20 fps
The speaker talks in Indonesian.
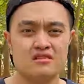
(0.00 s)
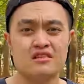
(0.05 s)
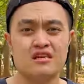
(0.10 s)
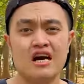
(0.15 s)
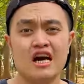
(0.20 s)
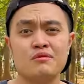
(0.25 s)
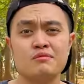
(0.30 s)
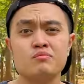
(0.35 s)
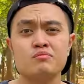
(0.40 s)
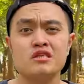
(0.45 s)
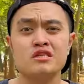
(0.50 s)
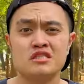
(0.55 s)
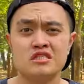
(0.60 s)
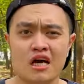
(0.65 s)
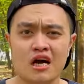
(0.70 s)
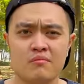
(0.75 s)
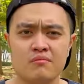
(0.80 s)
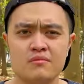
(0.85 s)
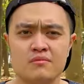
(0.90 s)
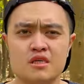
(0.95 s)
Jangan
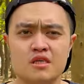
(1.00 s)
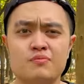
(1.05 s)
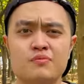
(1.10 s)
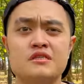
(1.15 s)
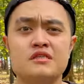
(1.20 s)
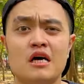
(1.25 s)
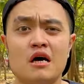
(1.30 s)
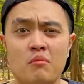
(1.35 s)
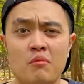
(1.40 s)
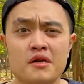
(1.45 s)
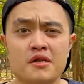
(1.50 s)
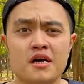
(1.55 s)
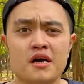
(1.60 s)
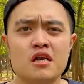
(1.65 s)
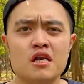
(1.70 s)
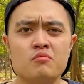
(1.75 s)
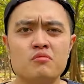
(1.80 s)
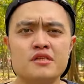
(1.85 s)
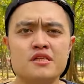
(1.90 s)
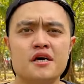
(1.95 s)
meminjam di pinjaman yang
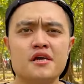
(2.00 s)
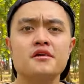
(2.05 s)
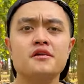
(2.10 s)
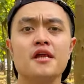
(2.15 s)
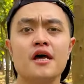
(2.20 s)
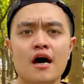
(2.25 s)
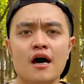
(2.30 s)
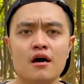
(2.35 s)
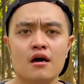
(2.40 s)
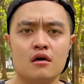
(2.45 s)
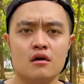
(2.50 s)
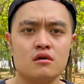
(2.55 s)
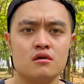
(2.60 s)
limitnya rendah.